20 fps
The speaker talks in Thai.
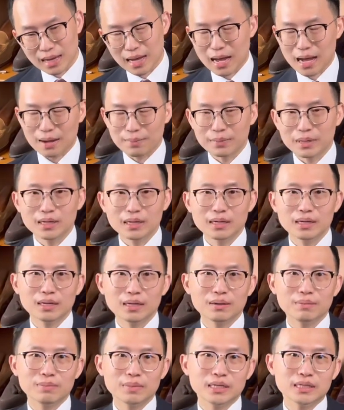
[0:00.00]
ขาเบิ้
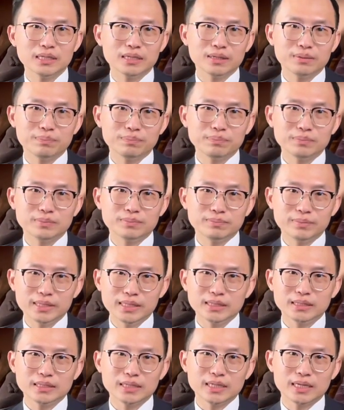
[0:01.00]
ลมี
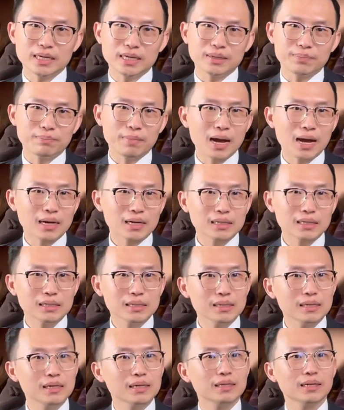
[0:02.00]
มีจีบมาก
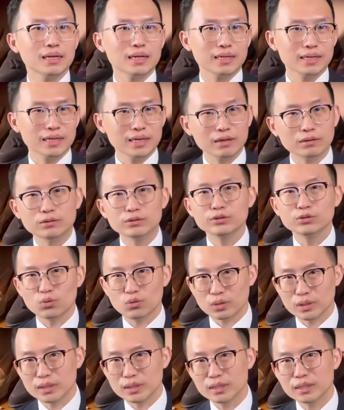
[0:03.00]
ขึ้นอะไรเงี้ยเอว
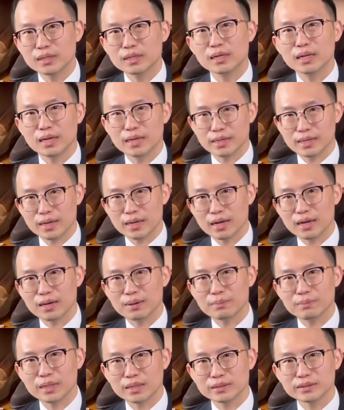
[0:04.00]
สูงขึ้นอะไรเงี้ยค
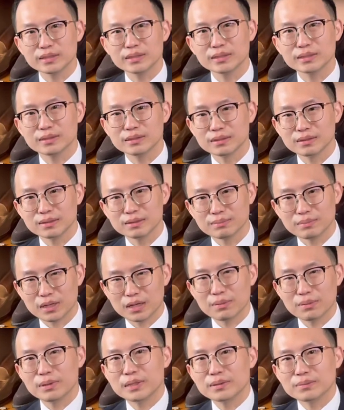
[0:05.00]
รับมันซึ่ง
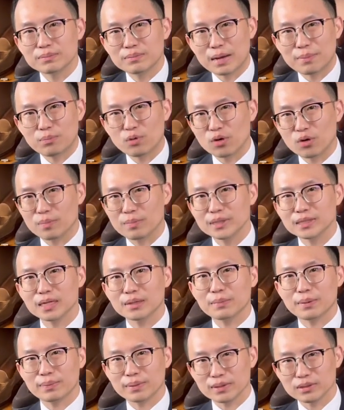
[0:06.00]
มันก็เป็นมาผลมา
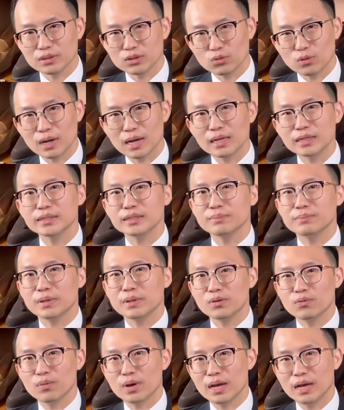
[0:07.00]
จากแบบตัวคลาสสิก
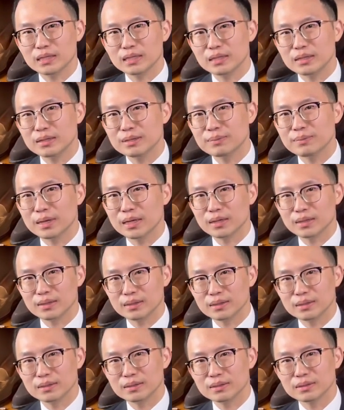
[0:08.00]
เมนแวร์ที่มัน
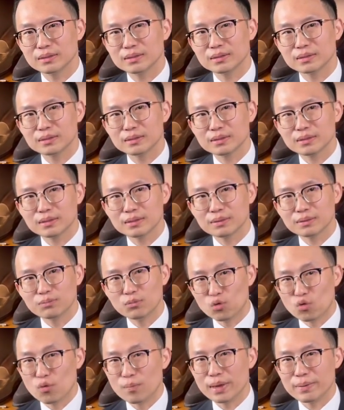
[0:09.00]

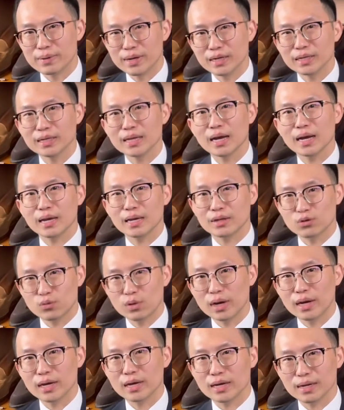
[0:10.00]
บูมในเมืองไทย
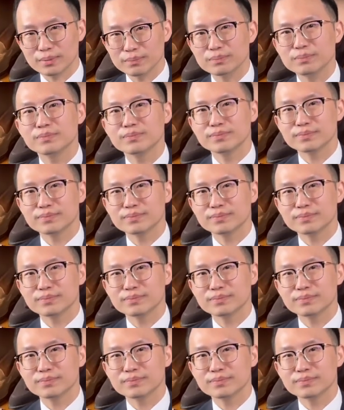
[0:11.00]
ด้วยครับ